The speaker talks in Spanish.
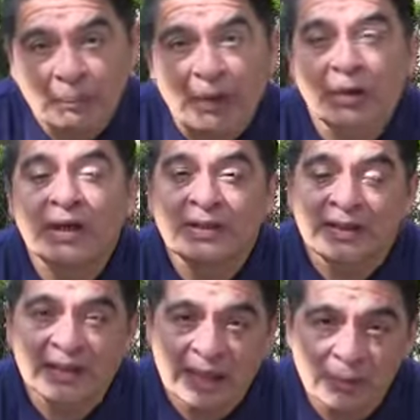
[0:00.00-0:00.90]
pero lo que sí
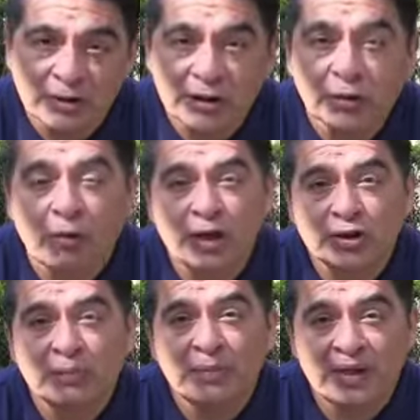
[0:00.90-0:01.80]
tenemos es un
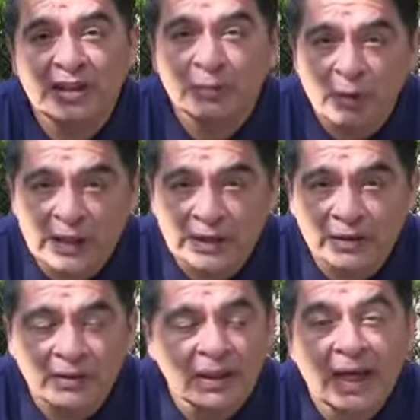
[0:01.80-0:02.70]
corazón bien
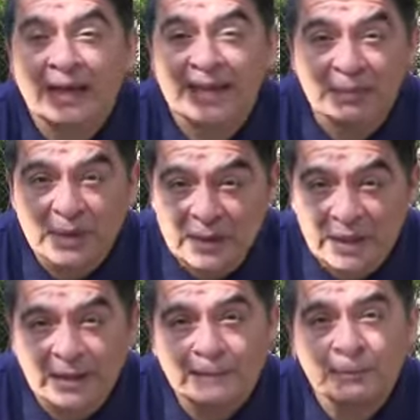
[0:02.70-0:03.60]
dispuesto a
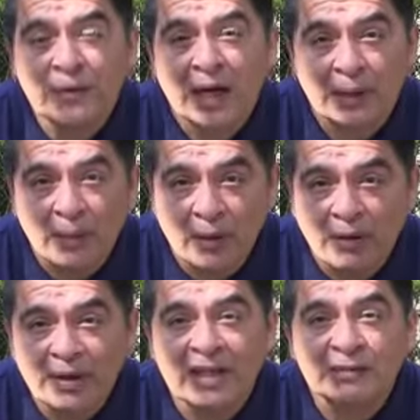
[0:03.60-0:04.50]
transmitir
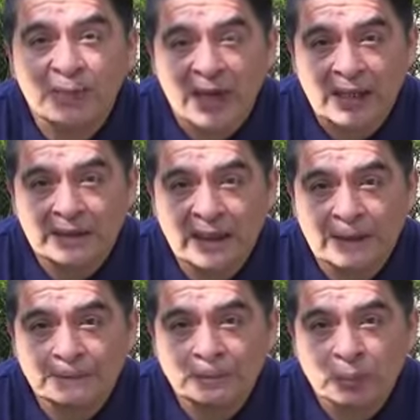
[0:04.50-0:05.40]
amor,
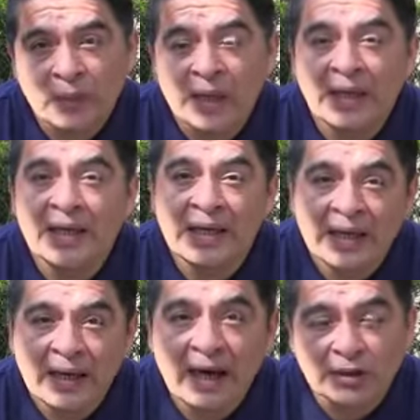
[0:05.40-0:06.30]
esperanza y
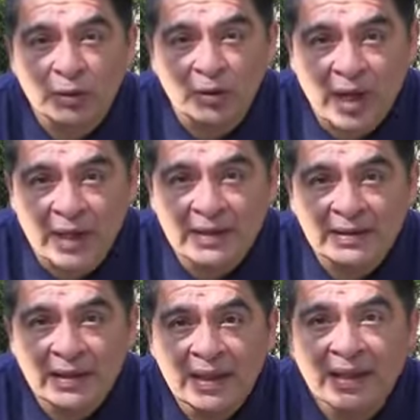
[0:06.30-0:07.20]
ir a esos lugares
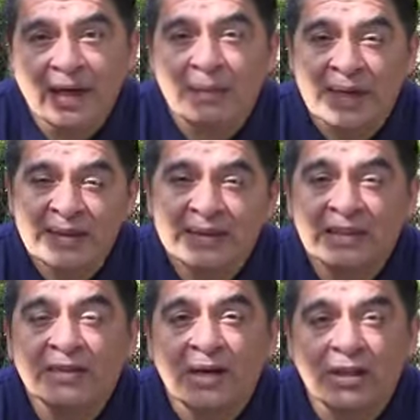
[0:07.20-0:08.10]
que a veces
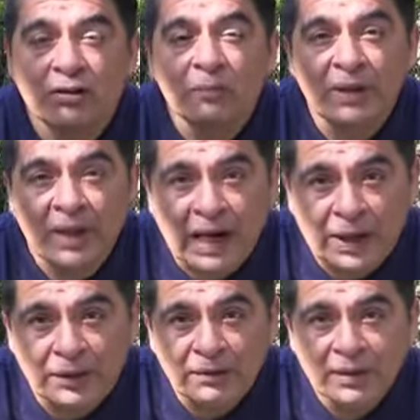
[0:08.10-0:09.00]
es,
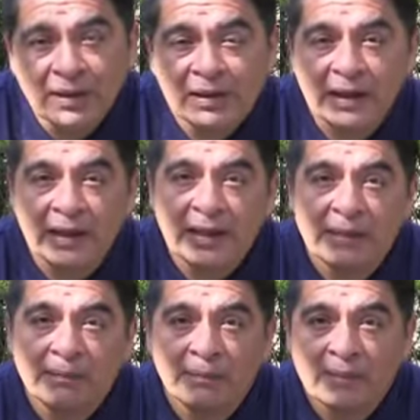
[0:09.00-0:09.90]
complicado
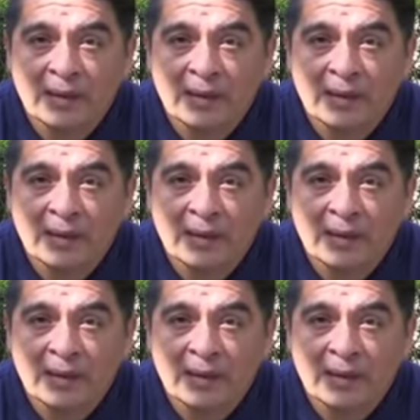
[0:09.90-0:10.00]
que,